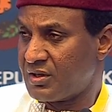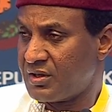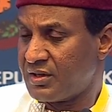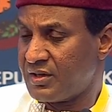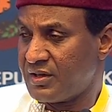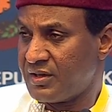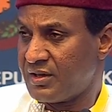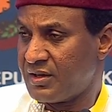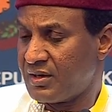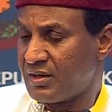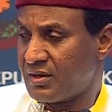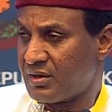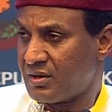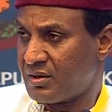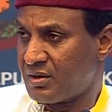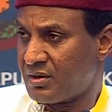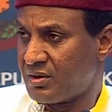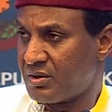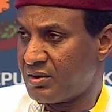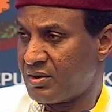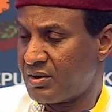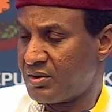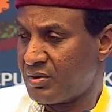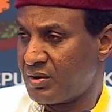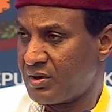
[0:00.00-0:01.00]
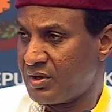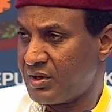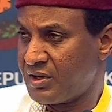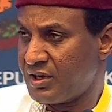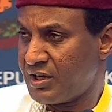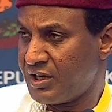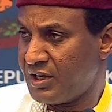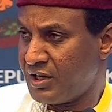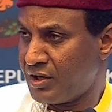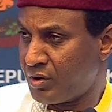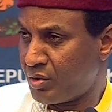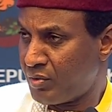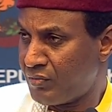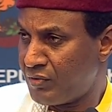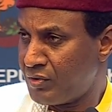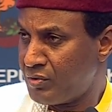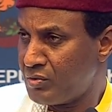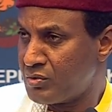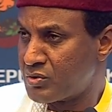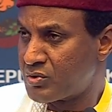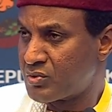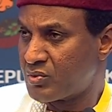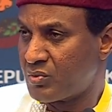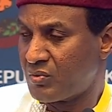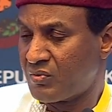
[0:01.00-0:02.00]
Euh, il, est
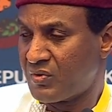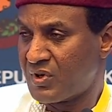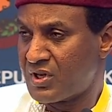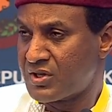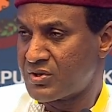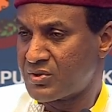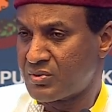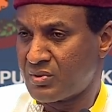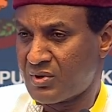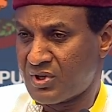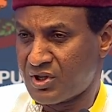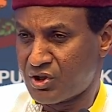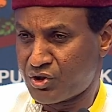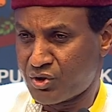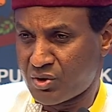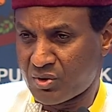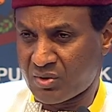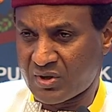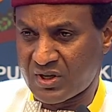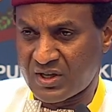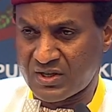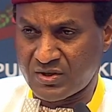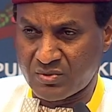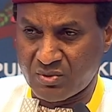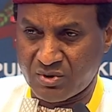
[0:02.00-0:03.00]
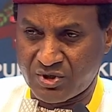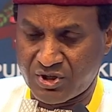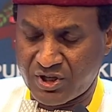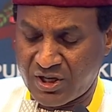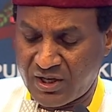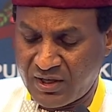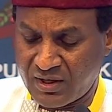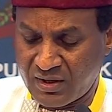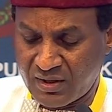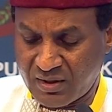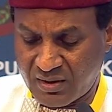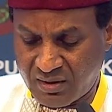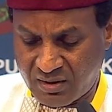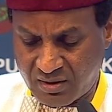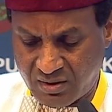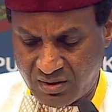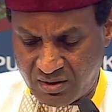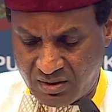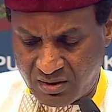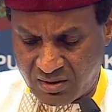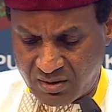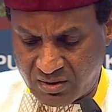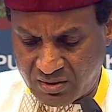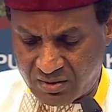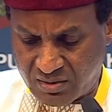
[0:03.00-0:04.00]
revenu souvent sur les chocs exogènes,
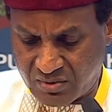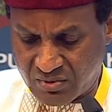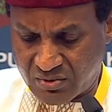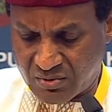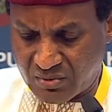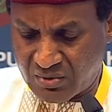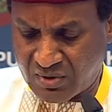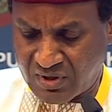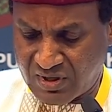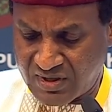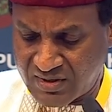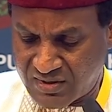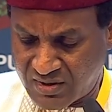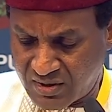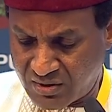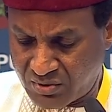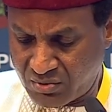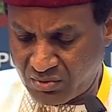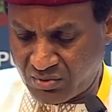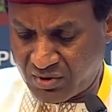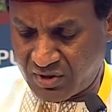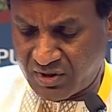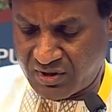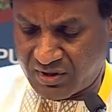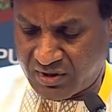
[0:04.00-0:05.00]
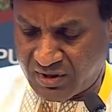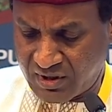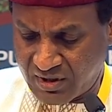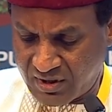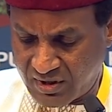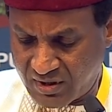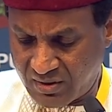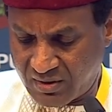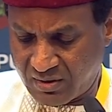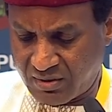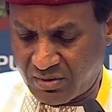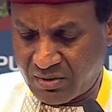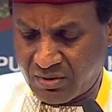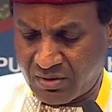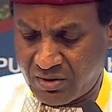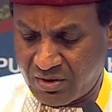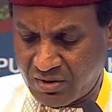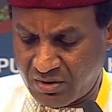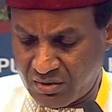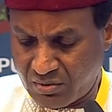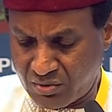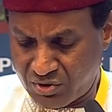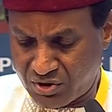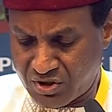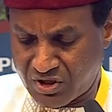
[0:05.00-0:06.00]
qui sont l'insécurité, euh,
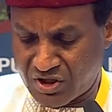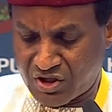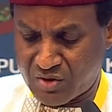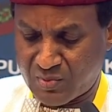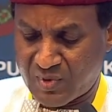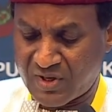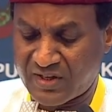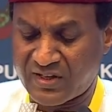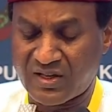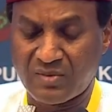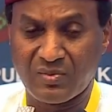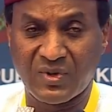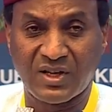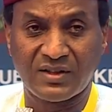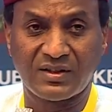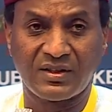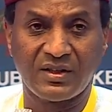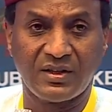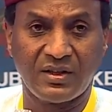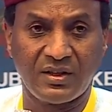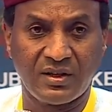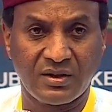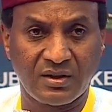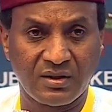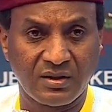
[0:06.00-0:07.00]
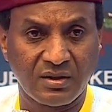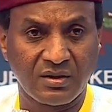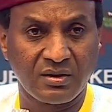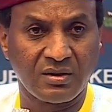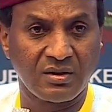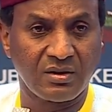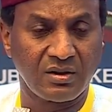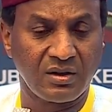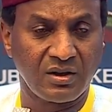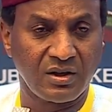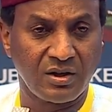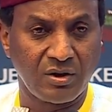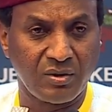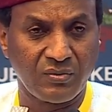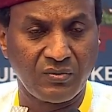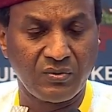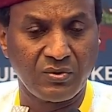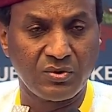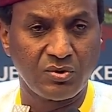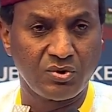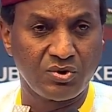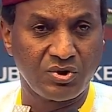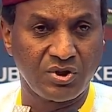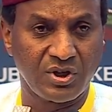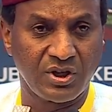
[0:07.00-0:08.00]
le changement climatique, les
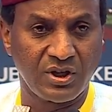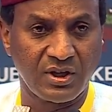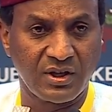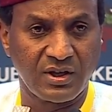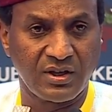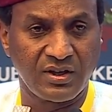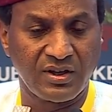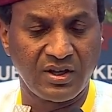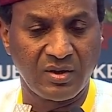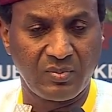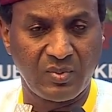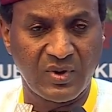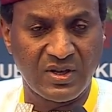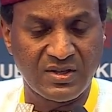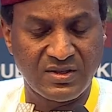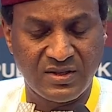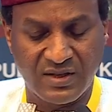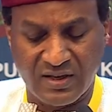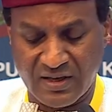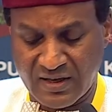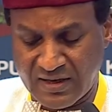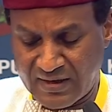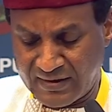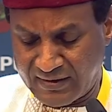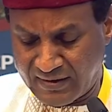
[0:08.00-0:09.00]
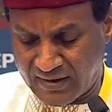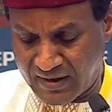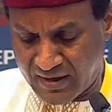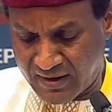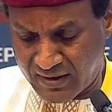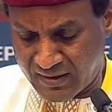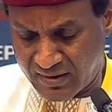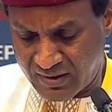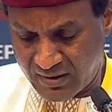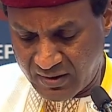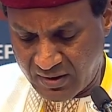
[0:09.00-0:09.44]
réfugiés, les déplacés internes,